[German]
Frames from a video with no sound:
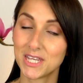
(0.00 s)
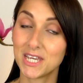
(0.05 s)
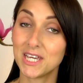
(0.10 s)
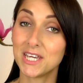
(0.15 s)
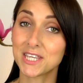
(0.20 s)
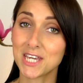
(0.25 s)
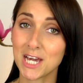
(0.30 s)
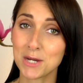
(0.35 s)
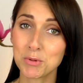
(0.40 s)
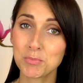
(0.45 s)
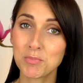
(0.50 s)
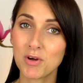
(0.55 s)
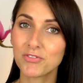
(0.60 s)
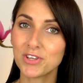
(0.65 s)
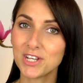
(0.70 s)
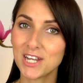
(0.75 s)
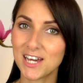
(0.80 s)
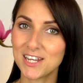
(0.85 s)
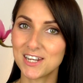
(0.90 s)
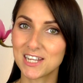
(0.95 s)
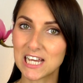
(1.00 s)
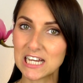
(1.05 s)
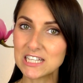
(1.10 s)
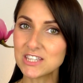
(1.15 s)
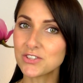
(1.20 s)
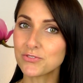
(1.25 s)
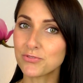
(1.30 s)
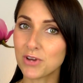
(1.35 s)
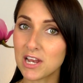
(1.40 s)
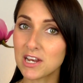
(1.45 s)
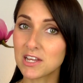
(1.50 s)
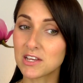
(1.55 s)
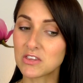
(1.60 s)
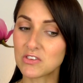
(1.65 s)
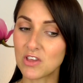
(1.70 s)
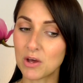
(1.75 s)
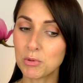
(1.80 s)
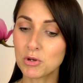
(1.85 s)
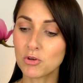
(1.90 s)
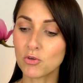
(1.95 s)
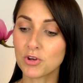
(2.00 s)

Ich habe mal wieder eine ganze Weile gesammelt